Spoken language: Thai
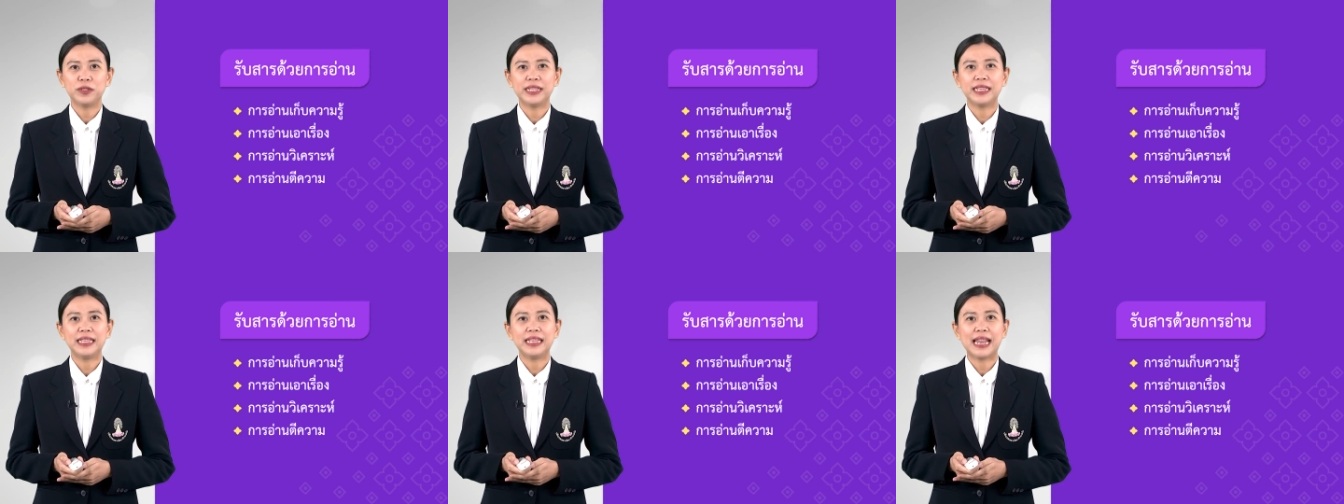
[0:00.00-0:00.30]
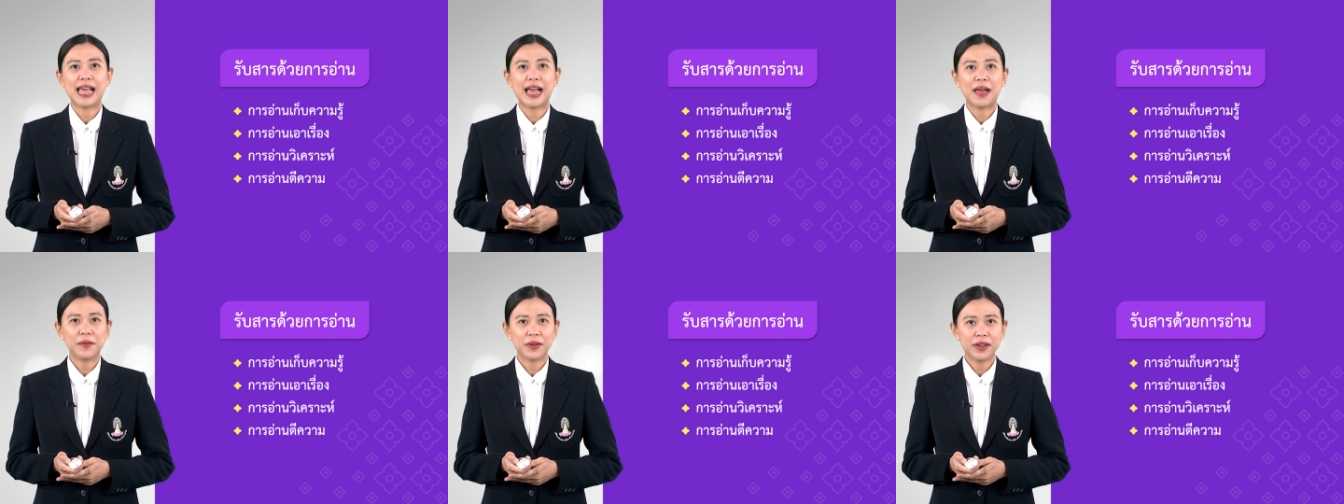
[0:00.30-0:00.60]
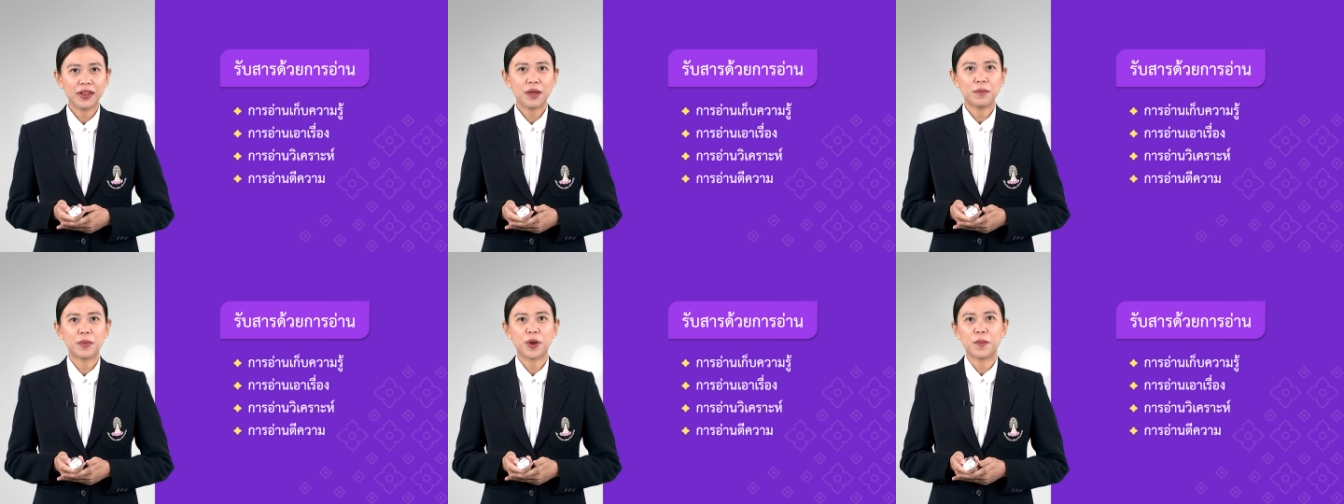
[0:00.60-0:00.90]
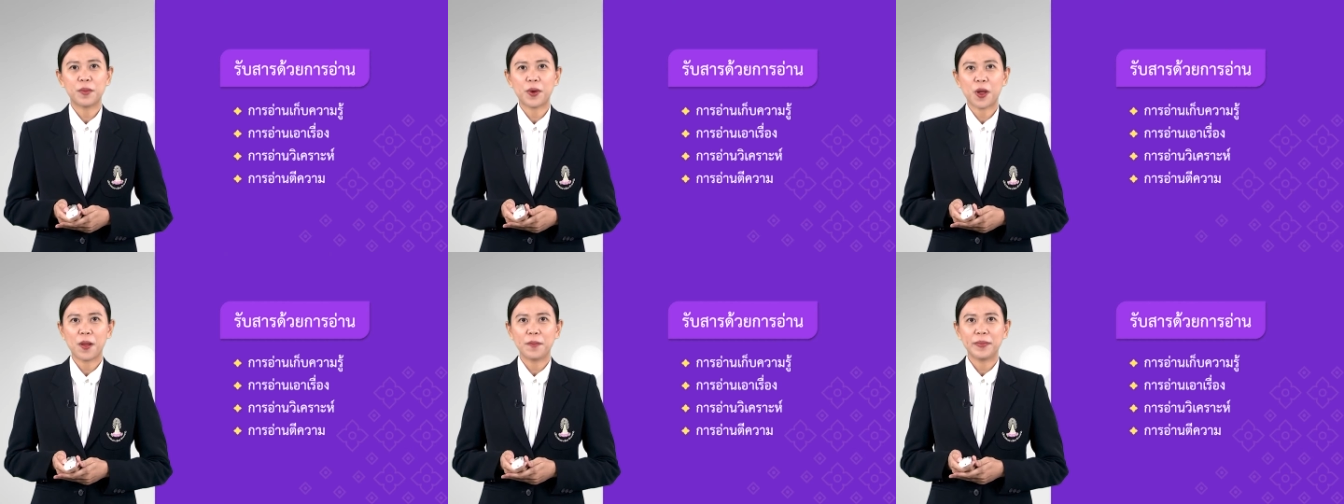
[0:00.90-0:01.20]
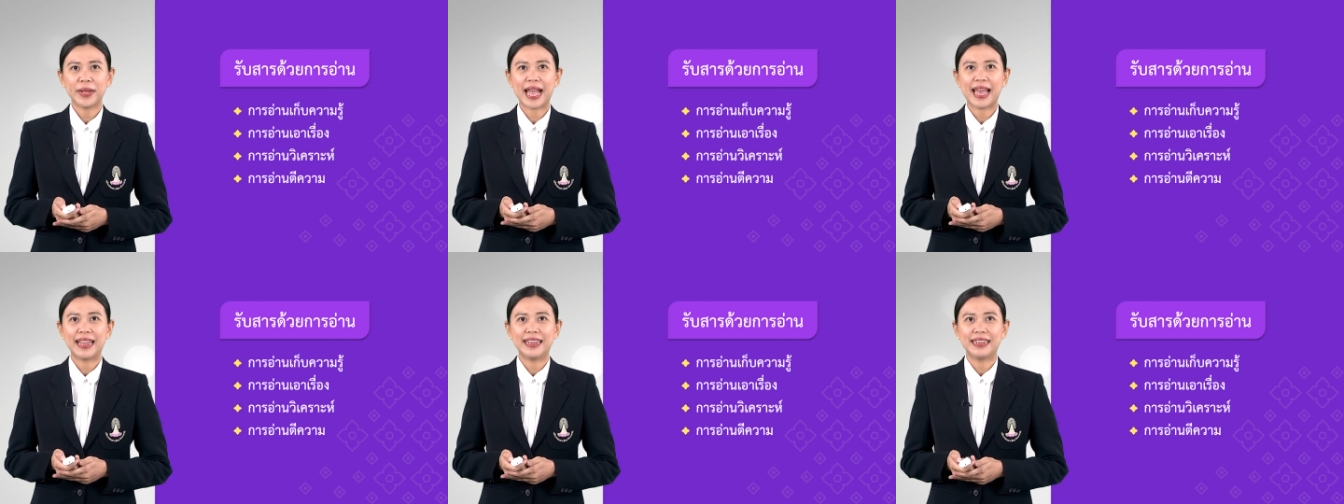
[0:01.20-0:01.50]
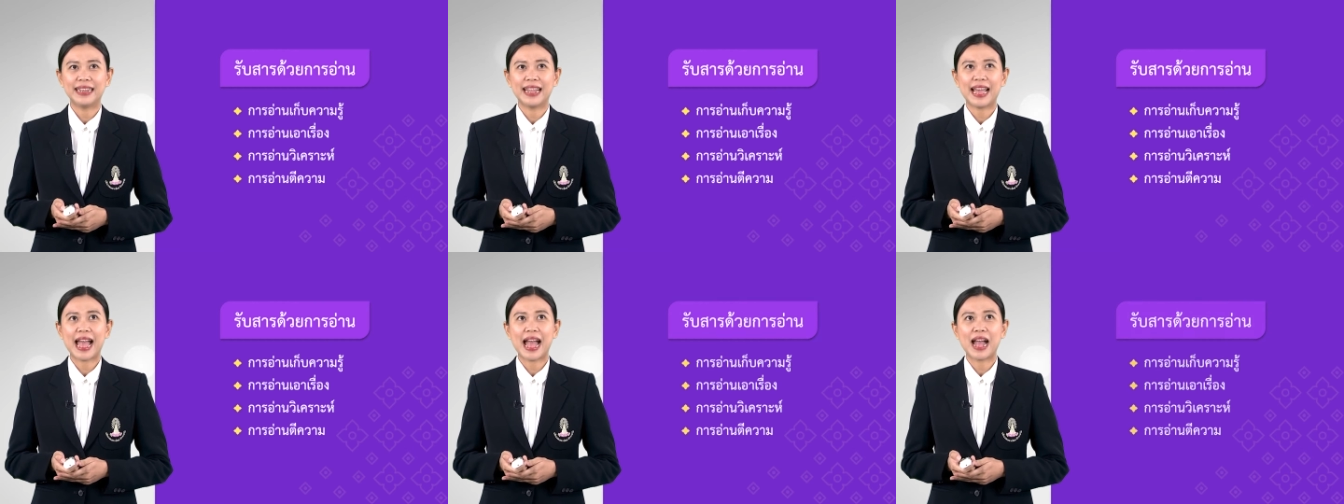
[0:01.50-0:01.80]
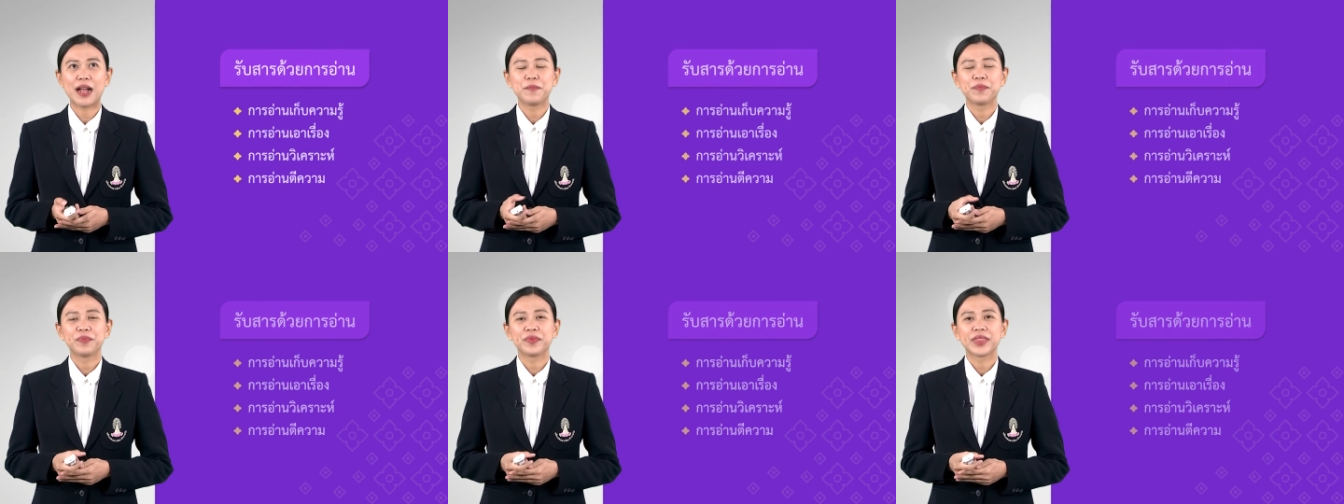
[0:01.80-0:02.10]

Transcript: ทีละเรื่องพร้อมๆกันนะคะ